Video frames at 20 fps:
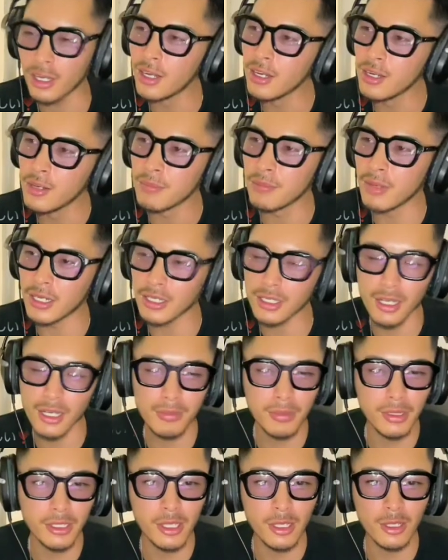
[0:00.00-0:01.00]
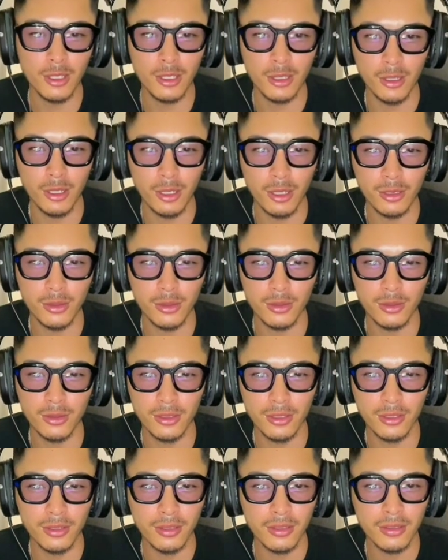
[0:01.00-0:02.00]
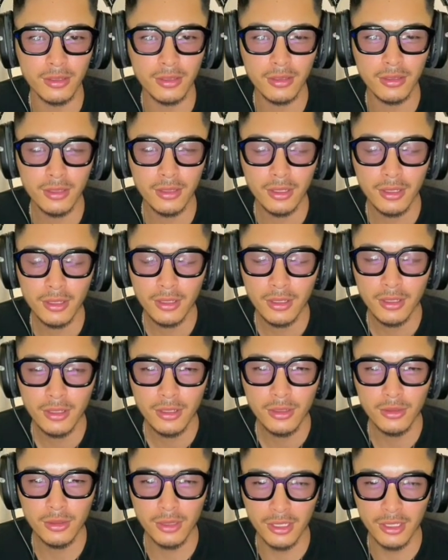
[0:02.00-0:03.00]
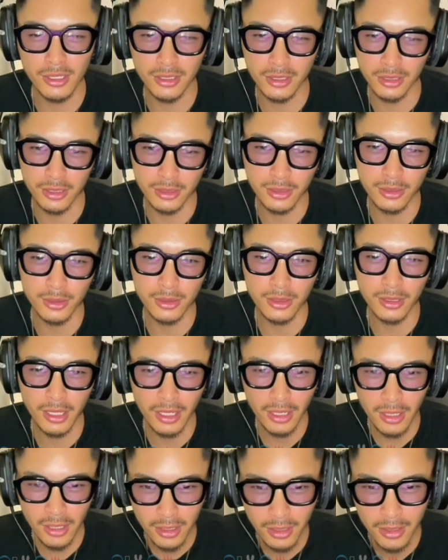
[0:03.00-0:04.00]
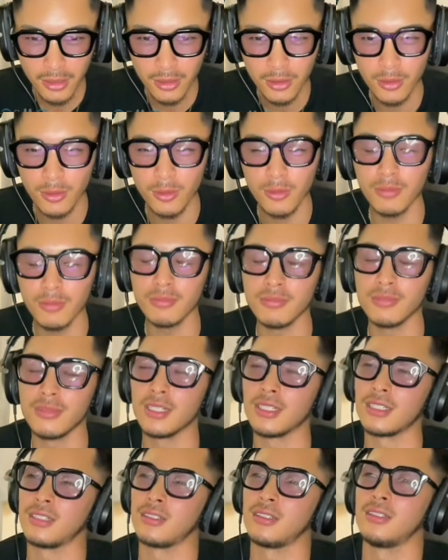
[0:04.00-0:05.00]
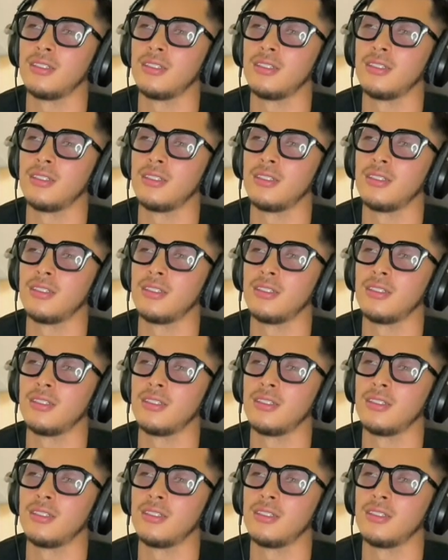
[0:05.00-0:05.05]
ていうか毎回見てんねんなって言って嬉しいっすよねほんま